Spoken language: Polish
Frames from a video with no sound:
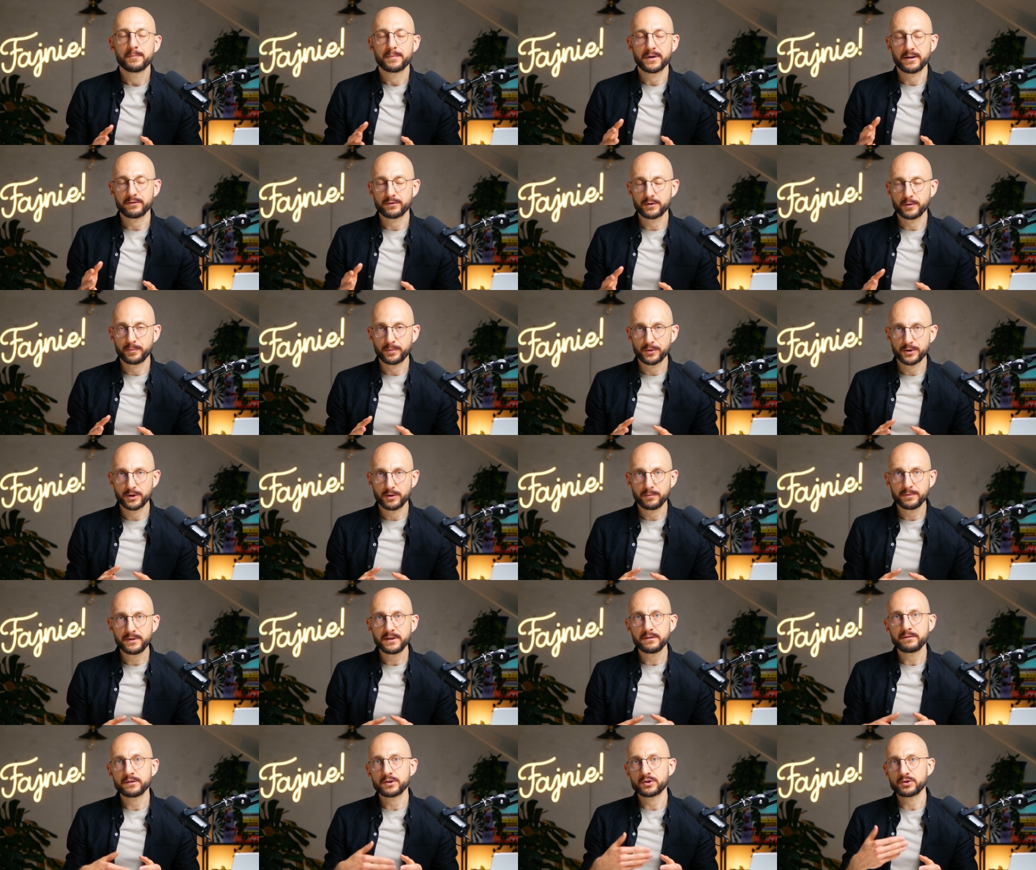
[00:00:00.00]

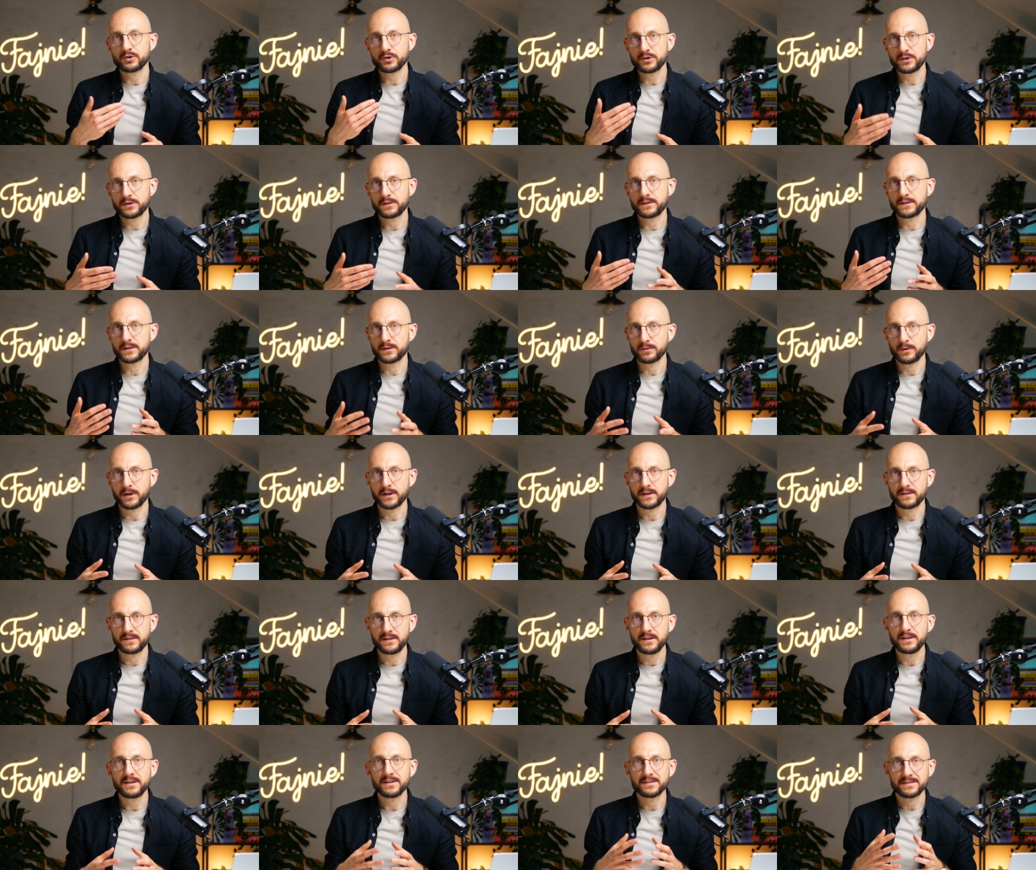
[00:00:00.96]
Prawdopodobnie w większości
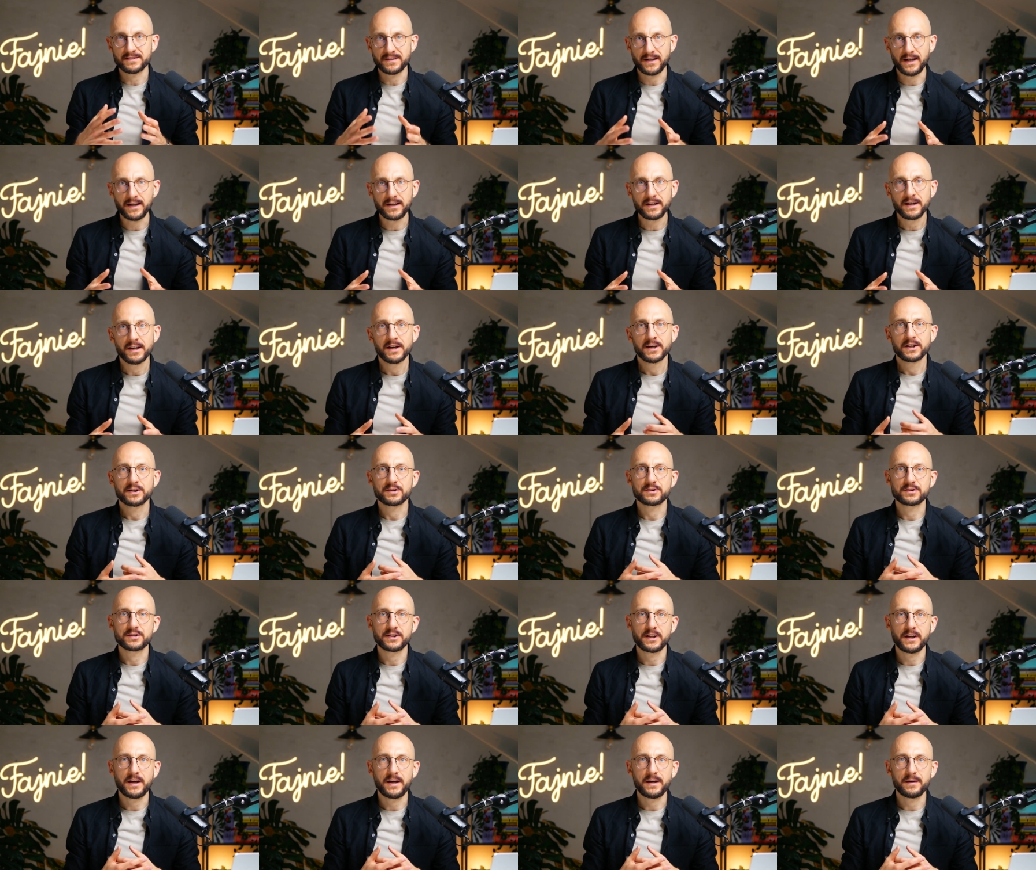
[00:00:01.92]
sytuacji jest tak,
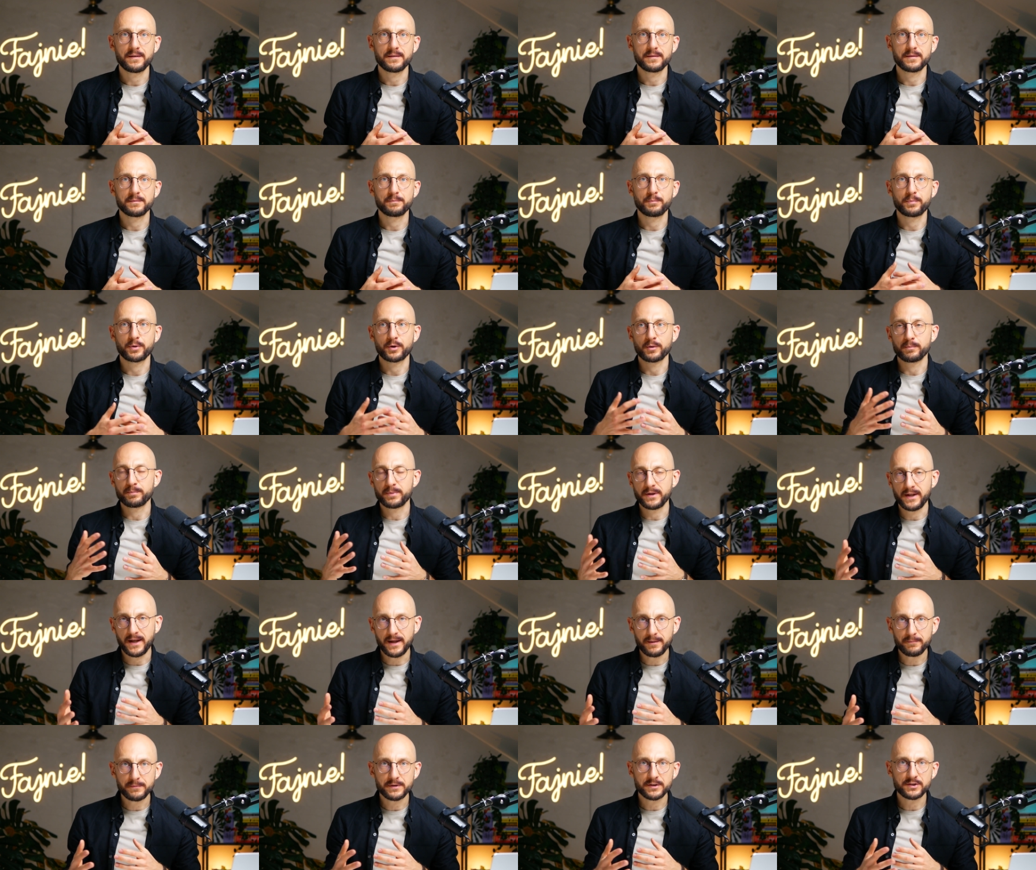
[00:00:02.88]
że
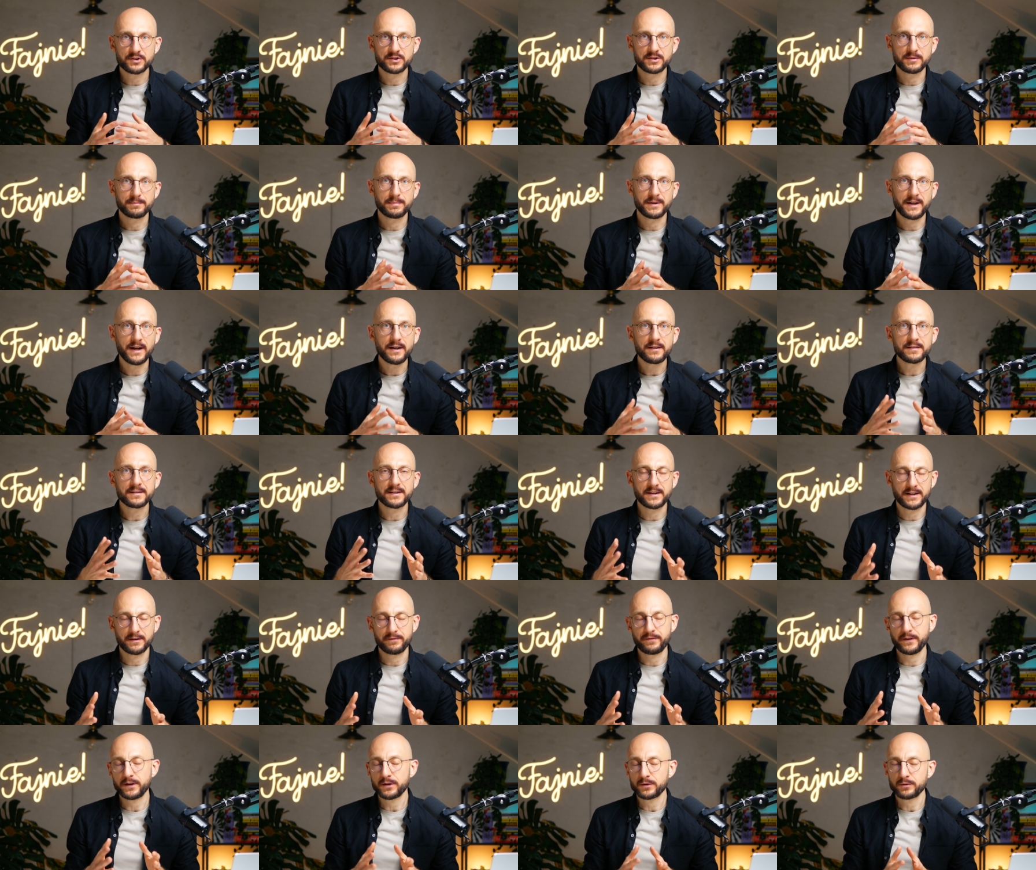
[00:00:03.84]
problemy czy brak
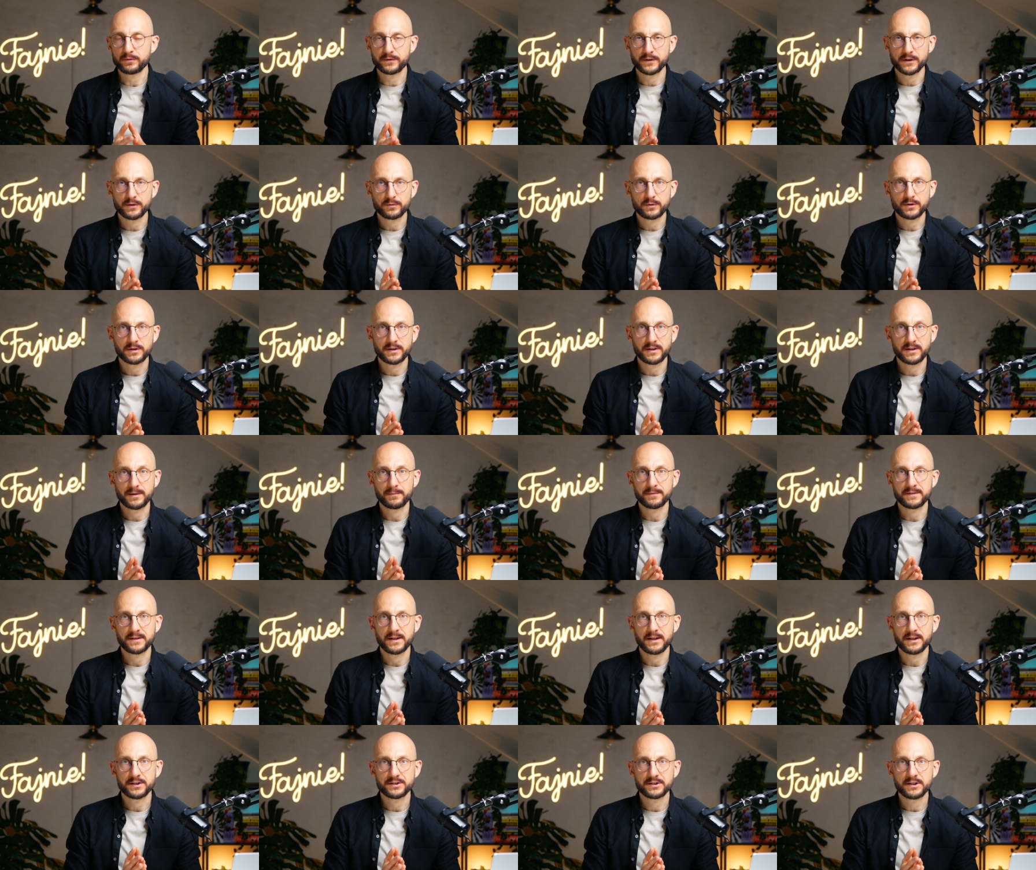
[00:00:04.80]
tych efektów, na których nam
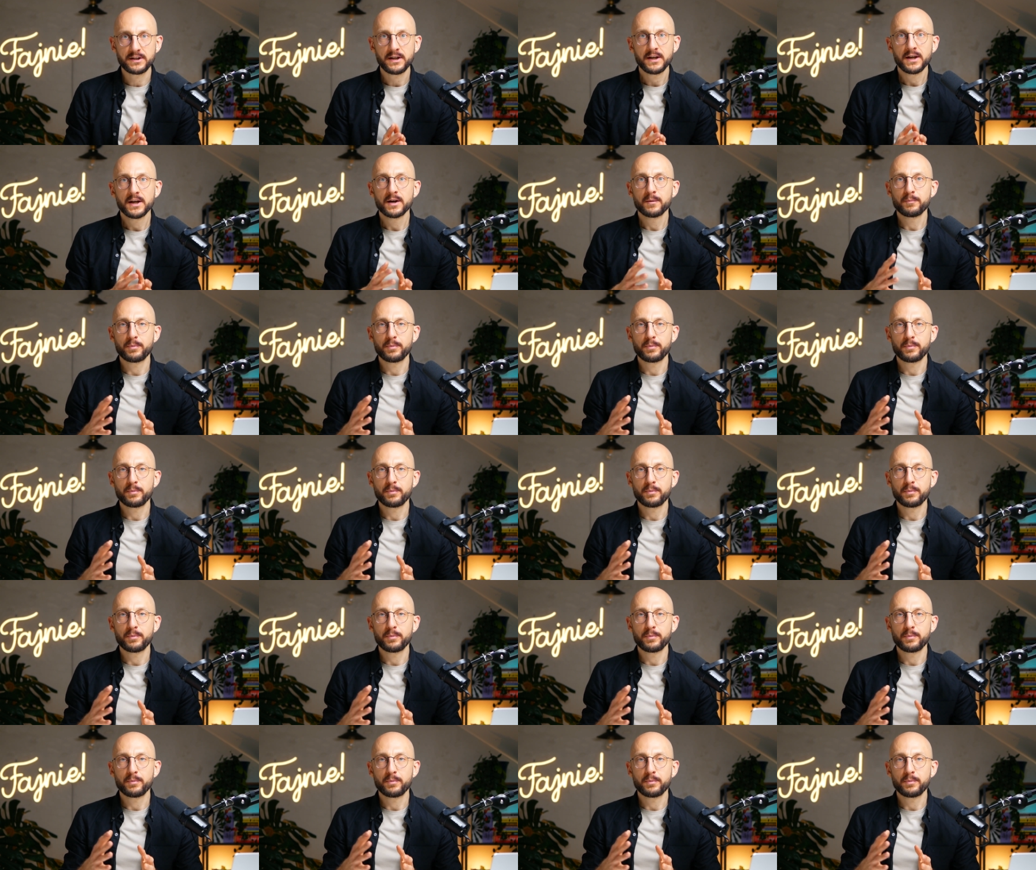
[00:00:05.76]
zależy,